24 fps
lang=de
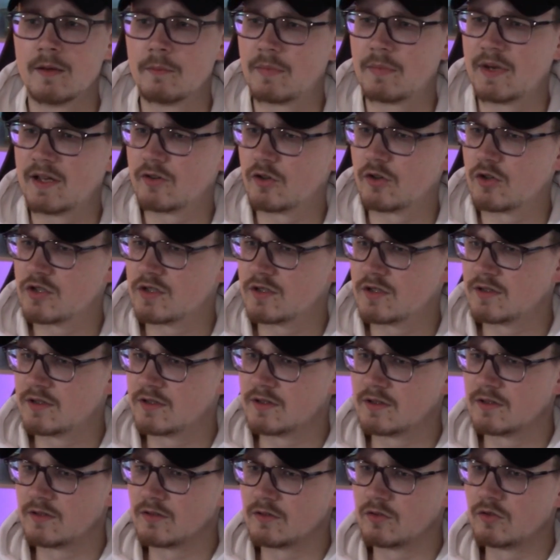Bei solchen
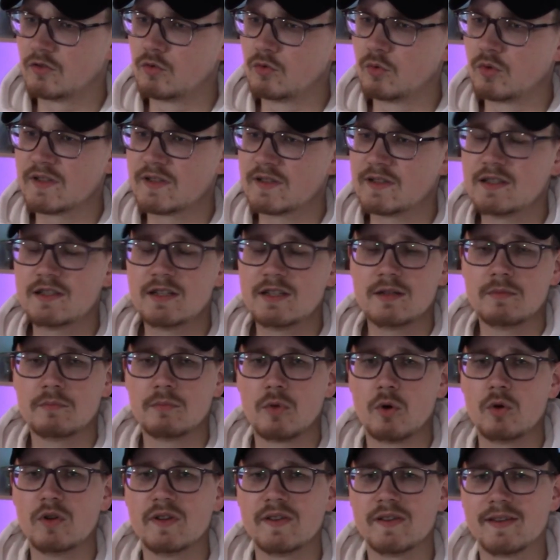durchsichtigen
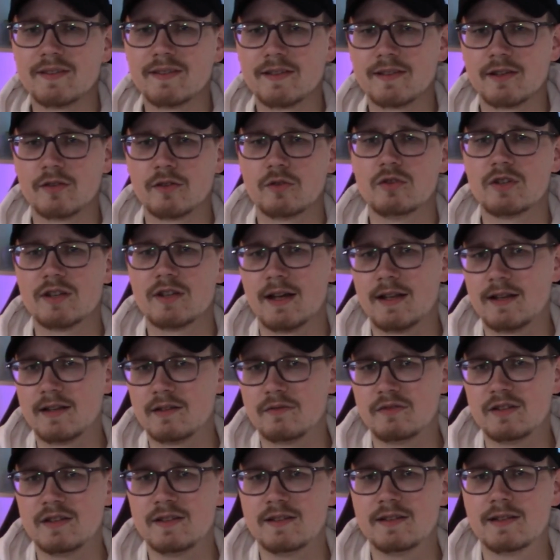Bowls ist das natürlich
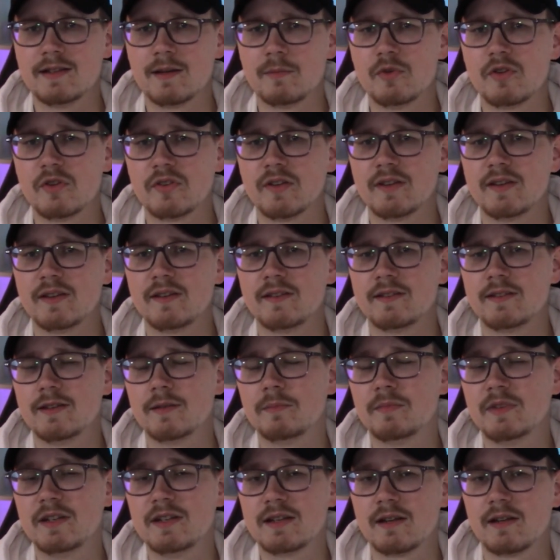relativ easy, da müsst ihr diesen
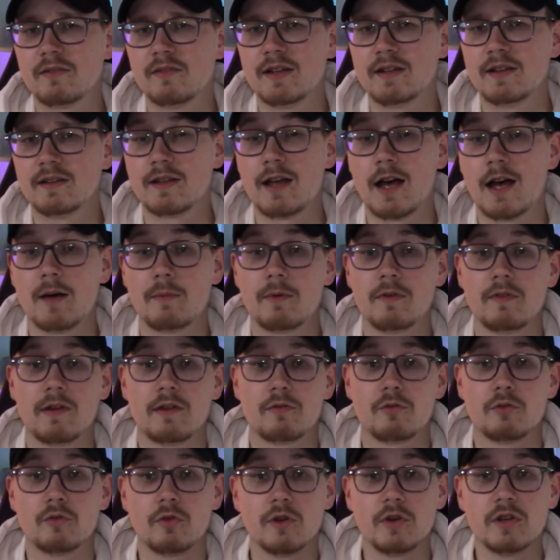Tipp nicht anwenden, aber wer
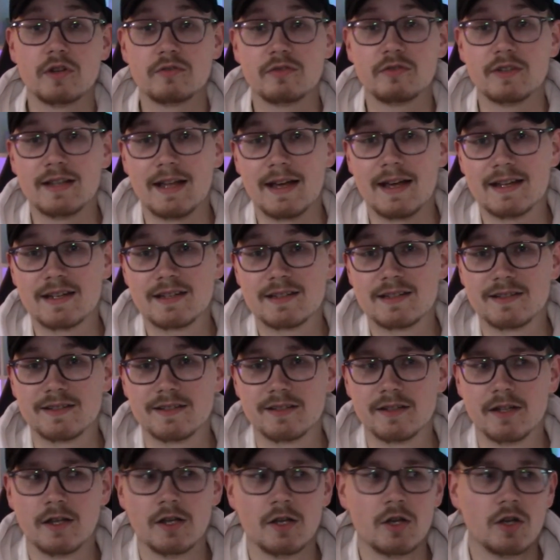von euch vielleicht
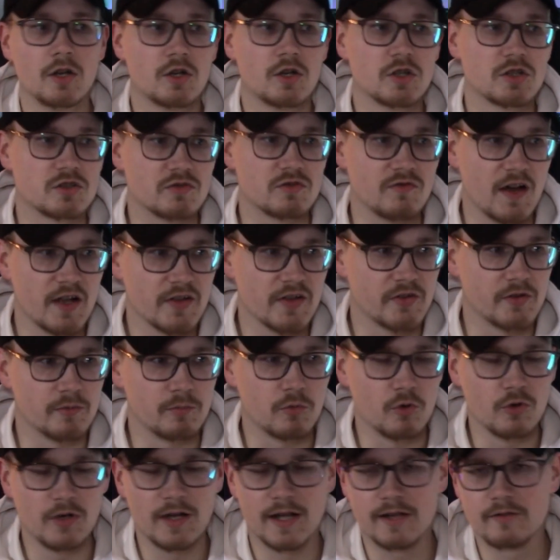eine schwarze
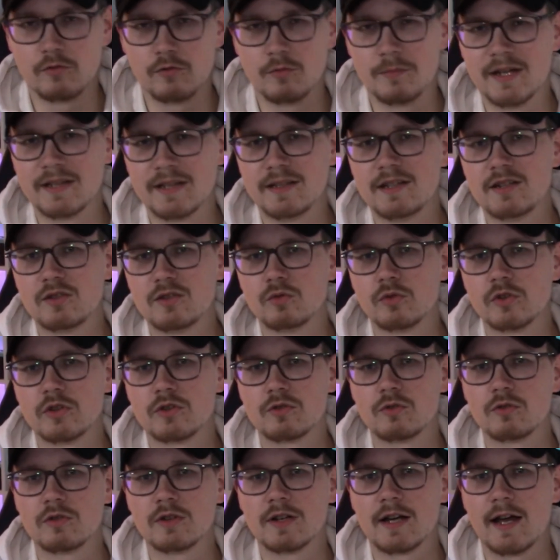Bowl hat, wo man nicht
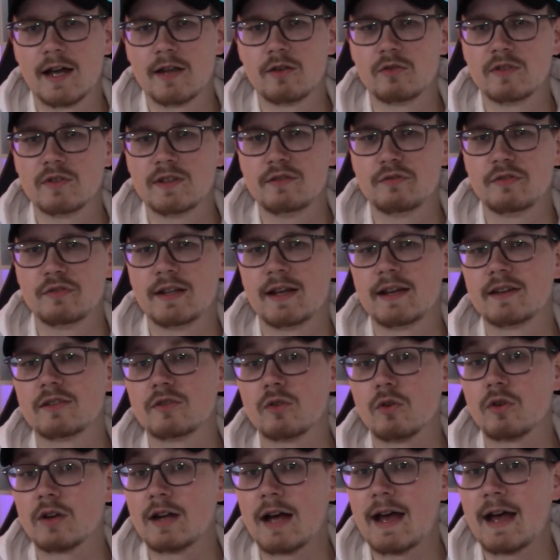durchgucken kann und die vielleicht
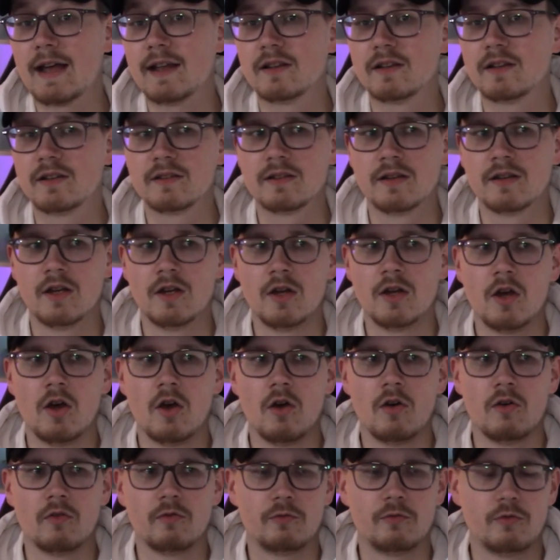auch keinen
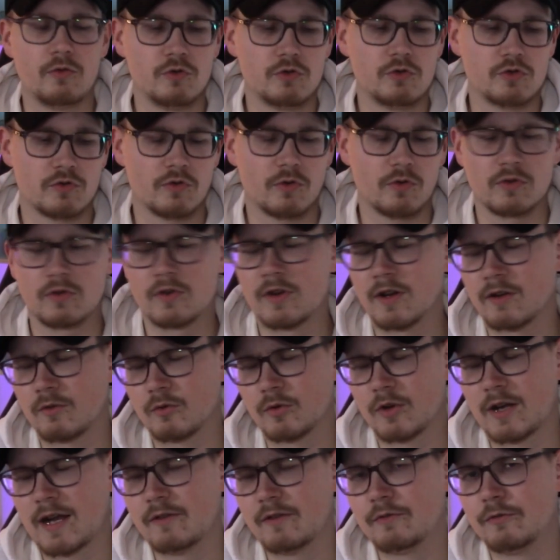Füll
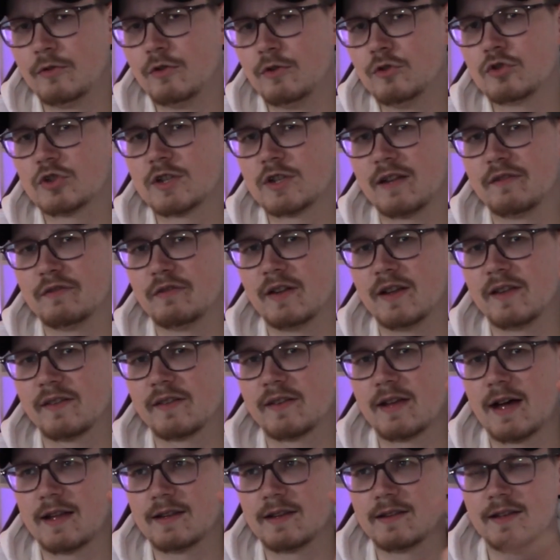oder kein
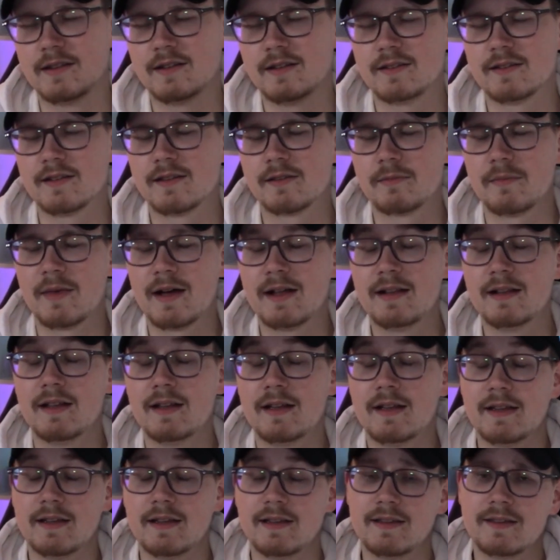Füllstandfenster hat, nenne ich es jetzt mal,
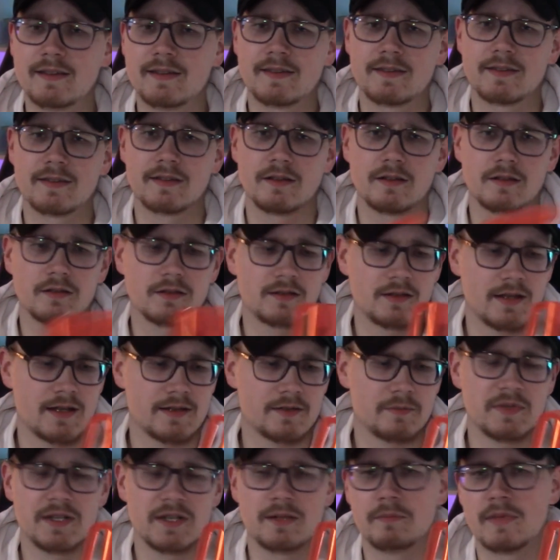ist
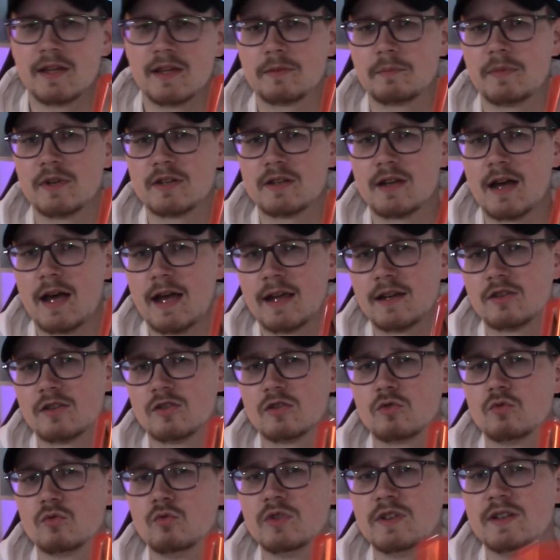das mit dem Messbecher eigentlich
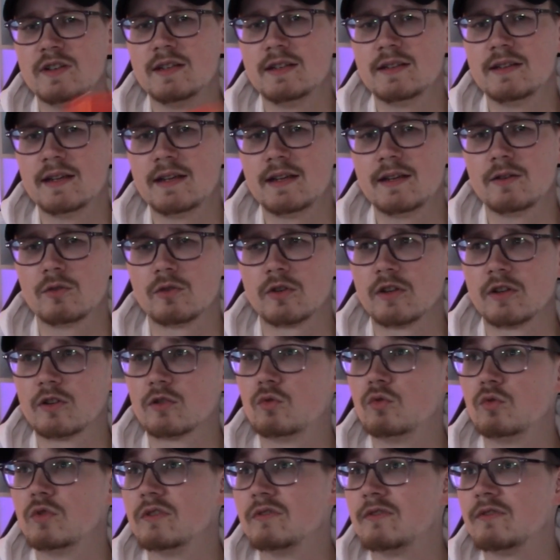eine gute Idee oder eine
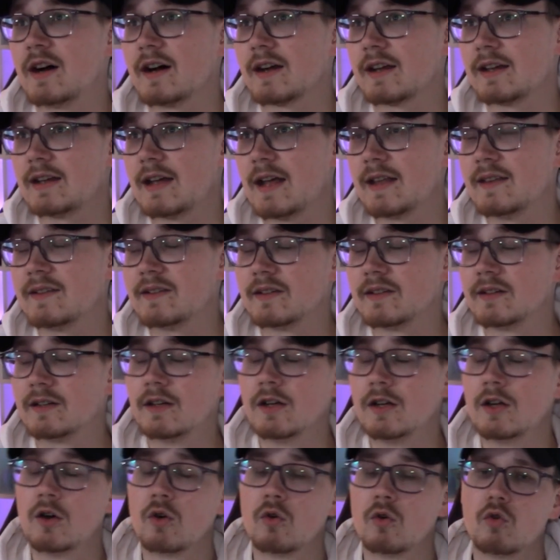gute Variante,
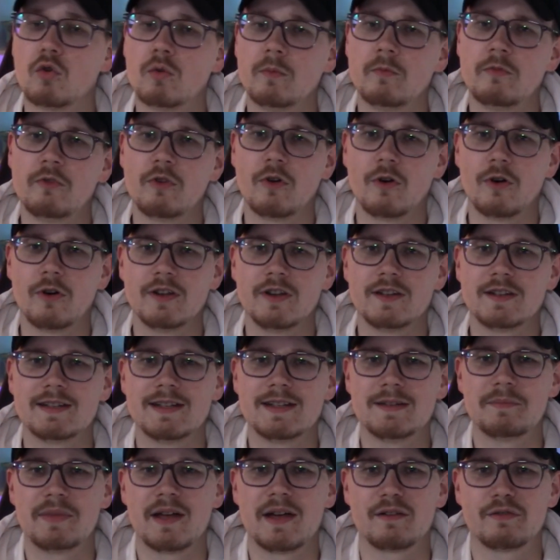um für euch
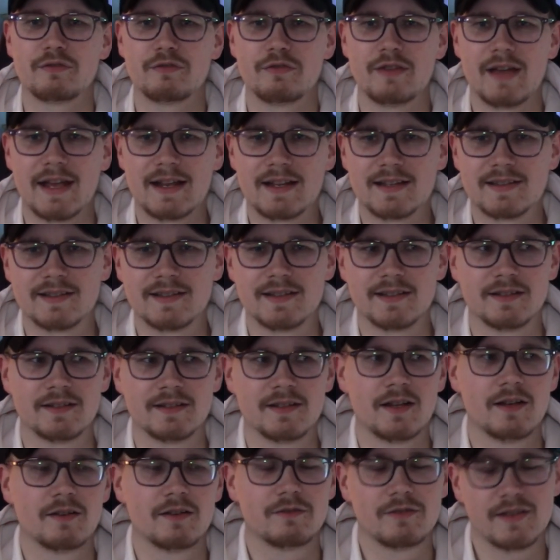den
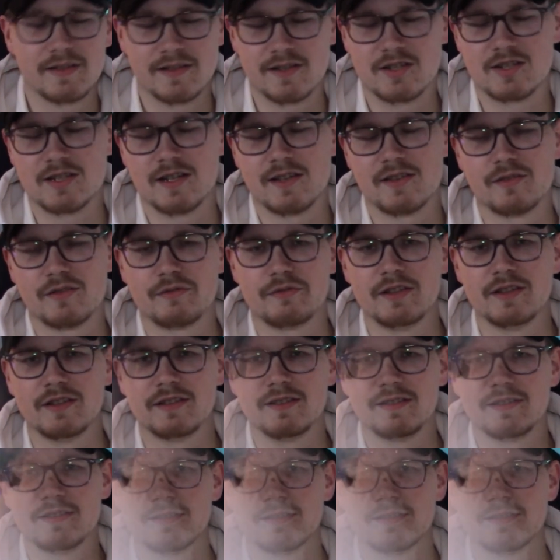perfekten Wasserstand zu finden.